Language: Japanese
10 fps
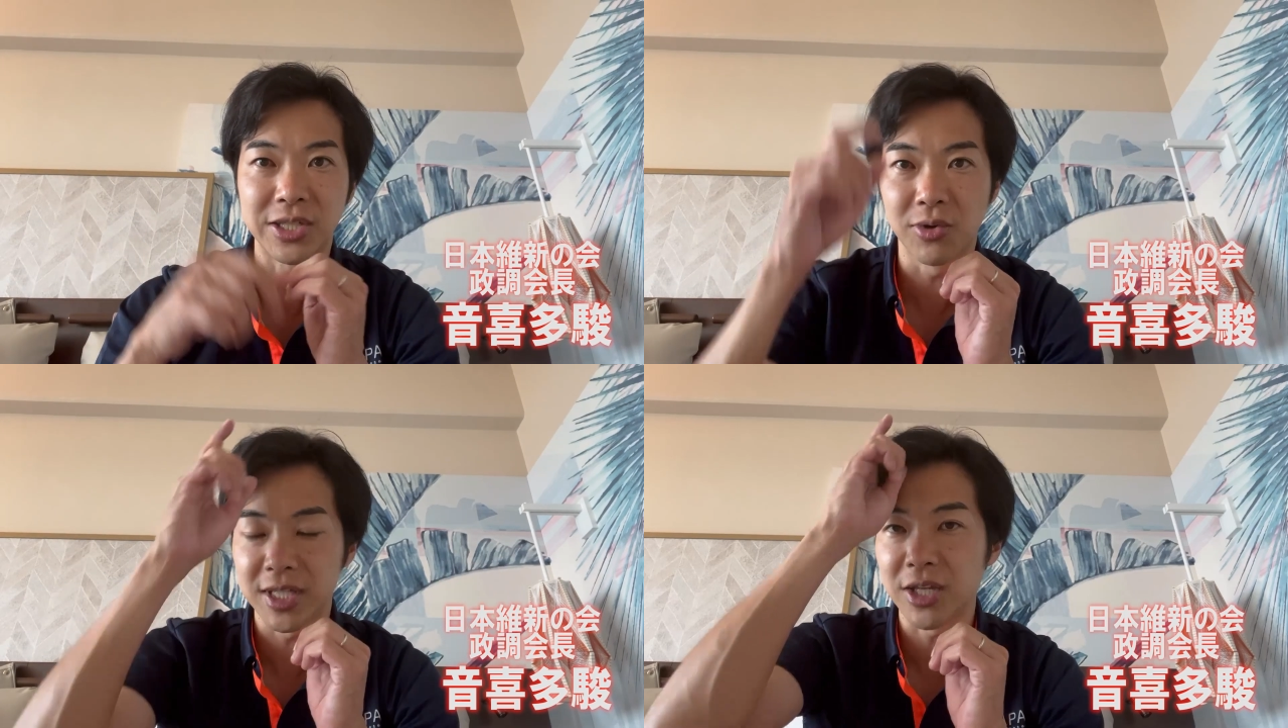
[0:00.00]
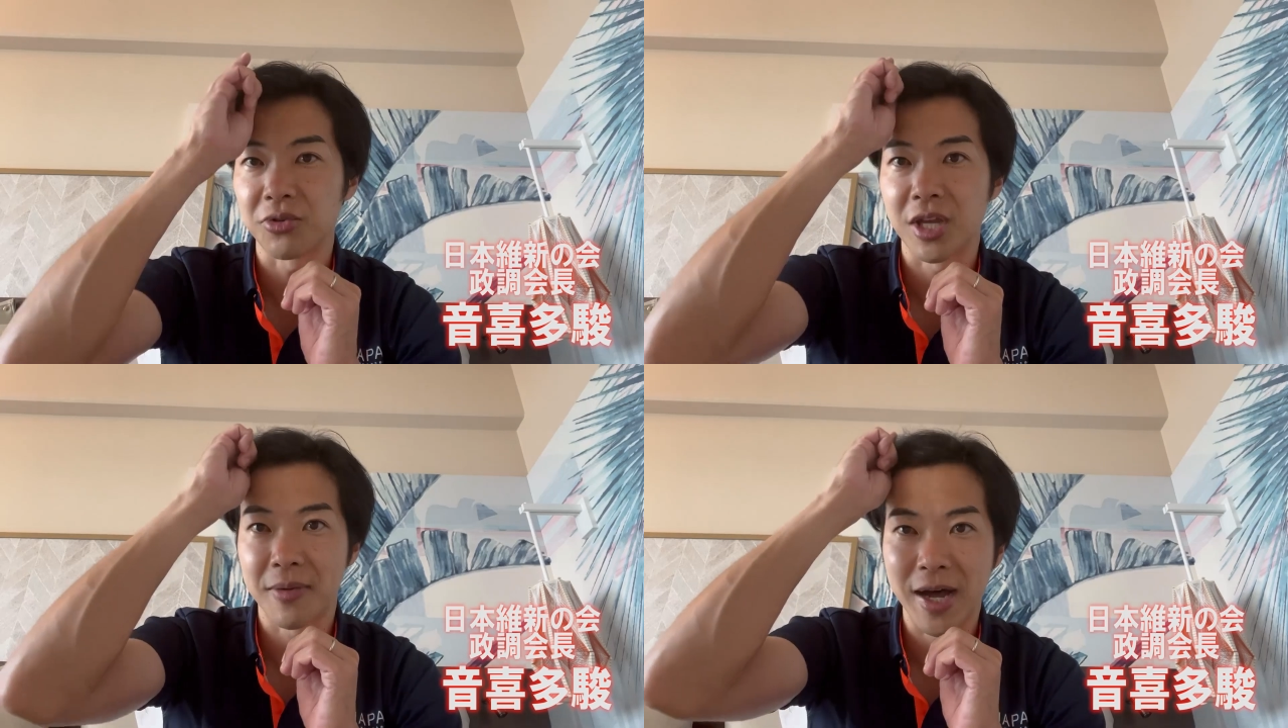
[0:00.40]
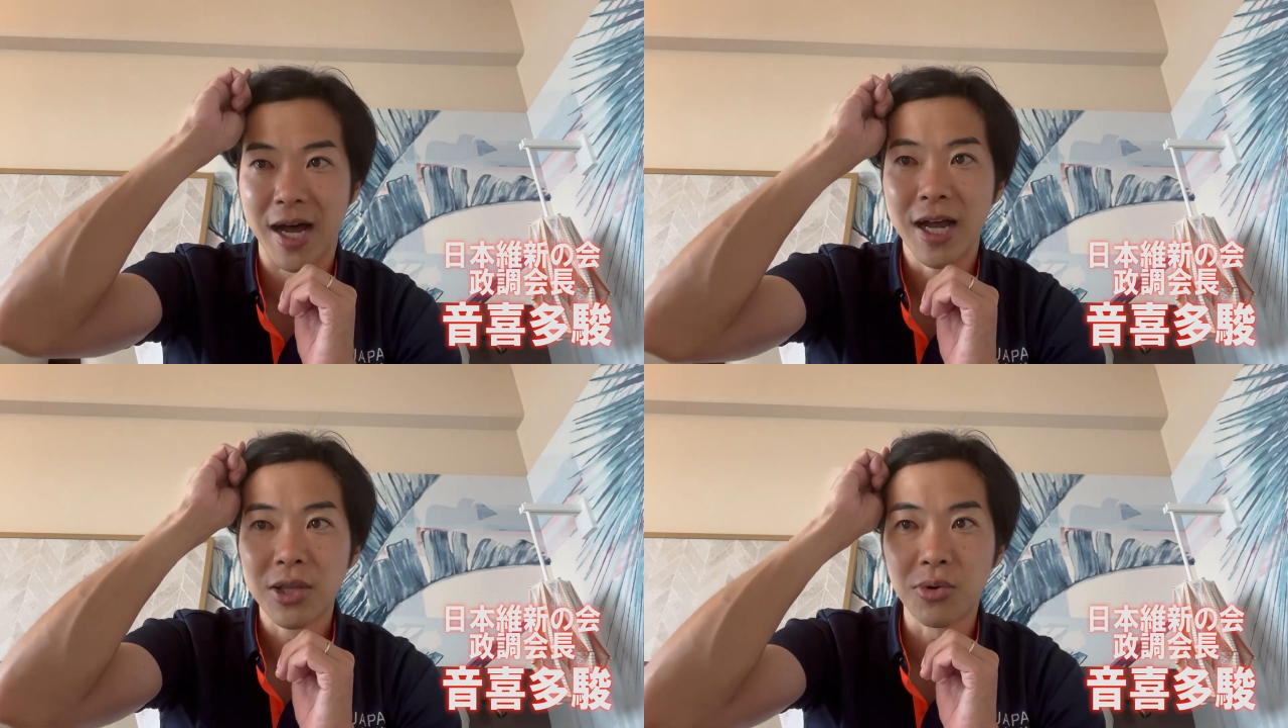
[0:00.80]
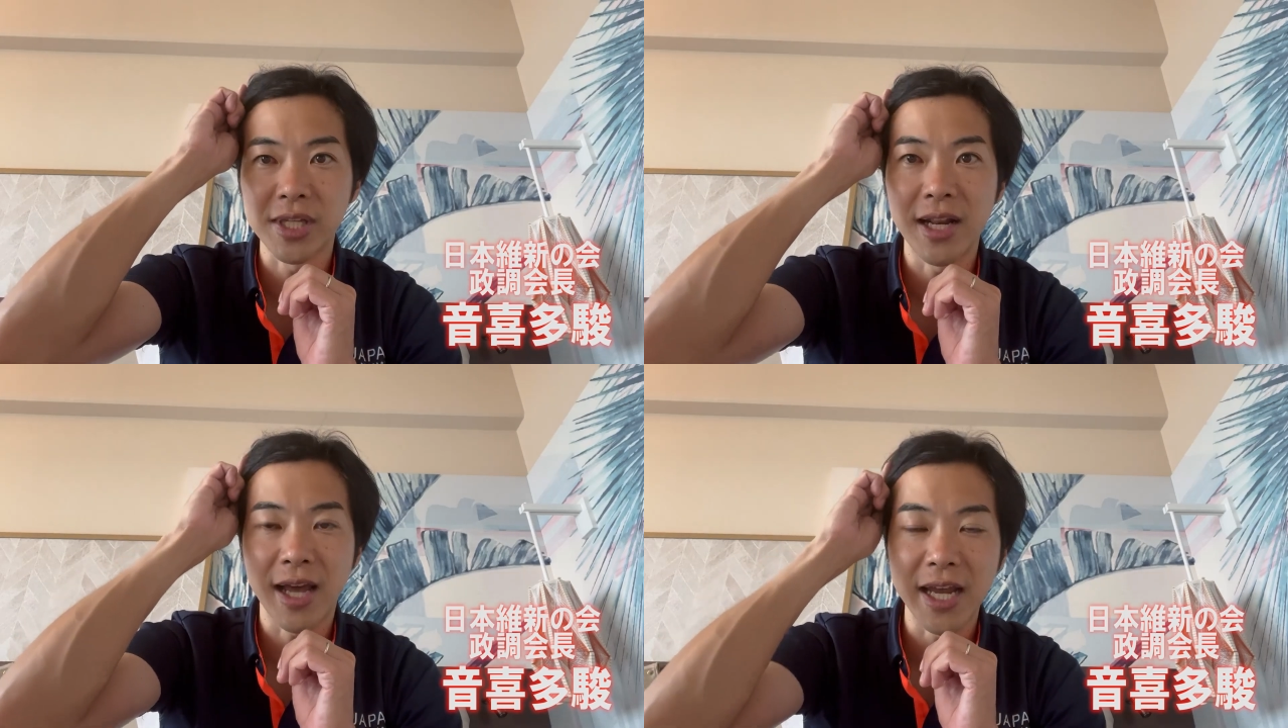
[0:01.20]
地方選挙で言えば、当
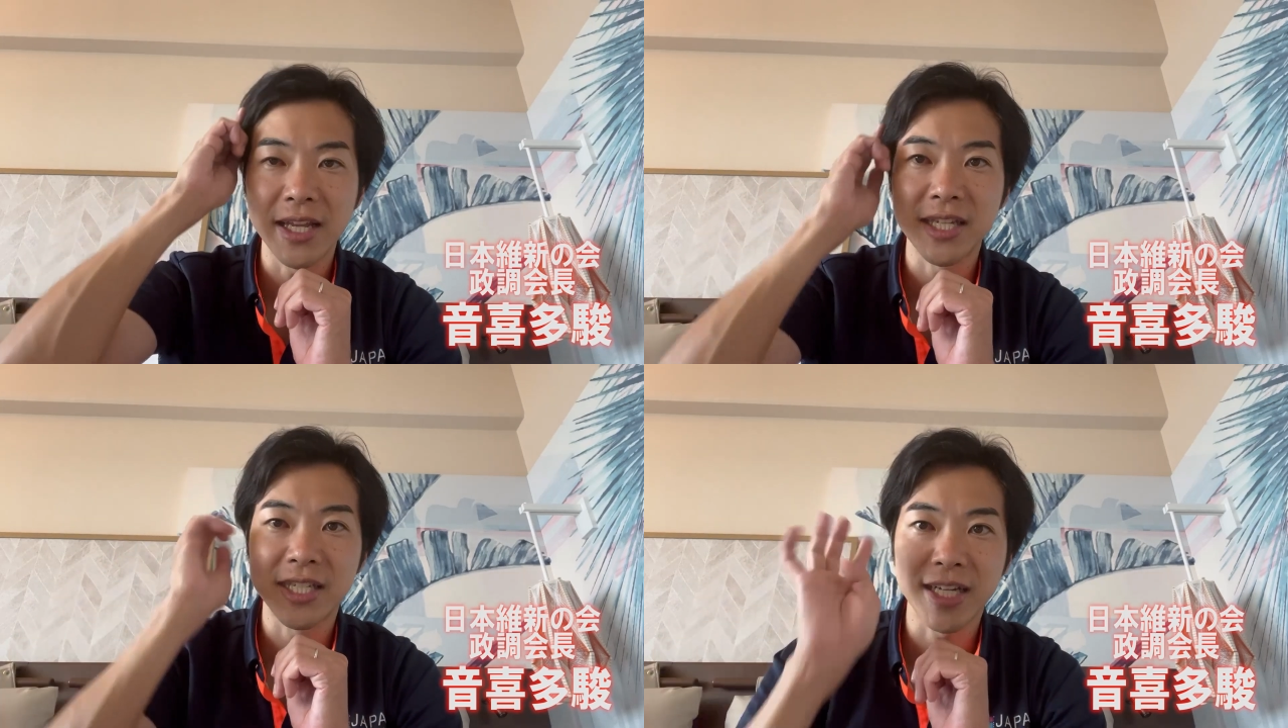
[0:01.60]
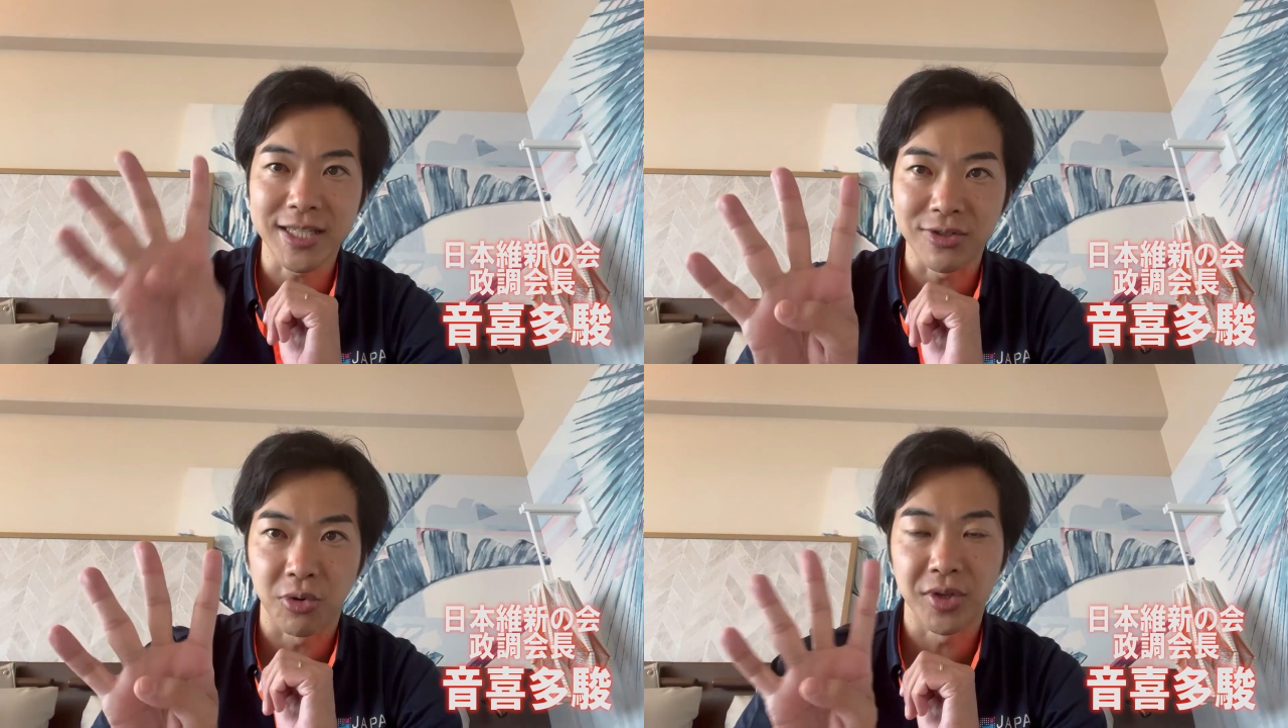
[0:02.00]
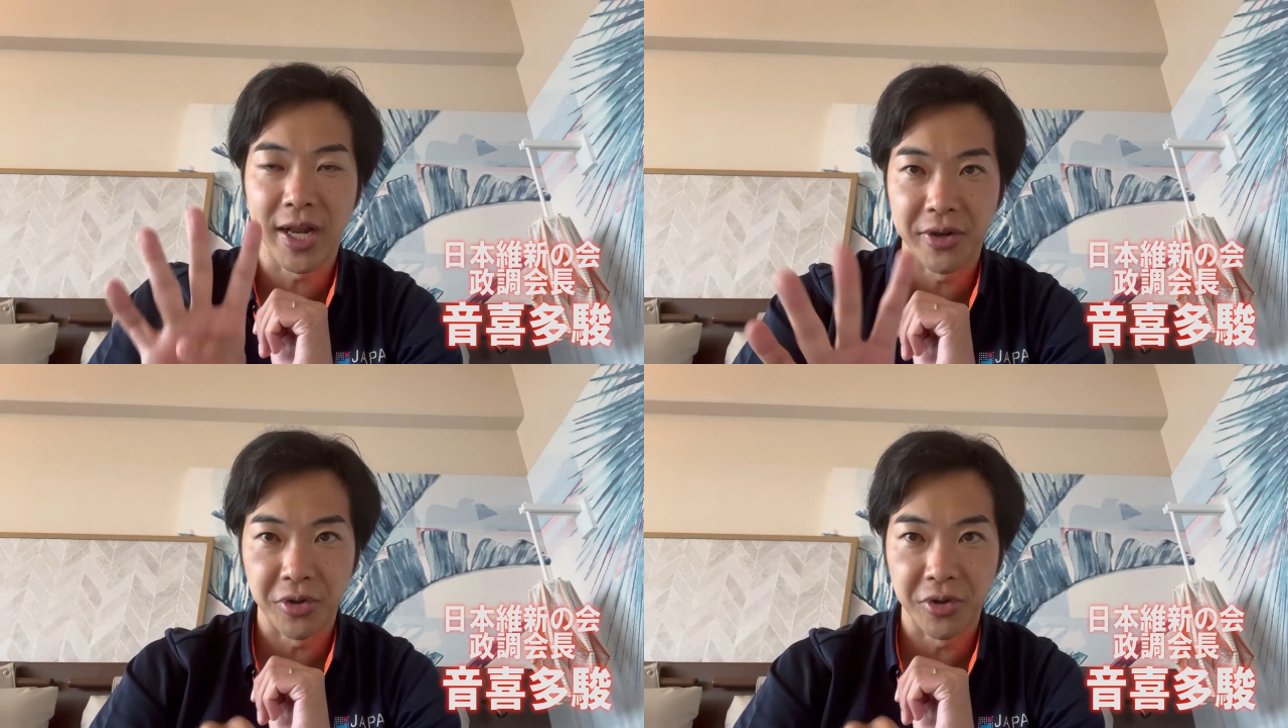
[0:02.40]
然来年4月に行わ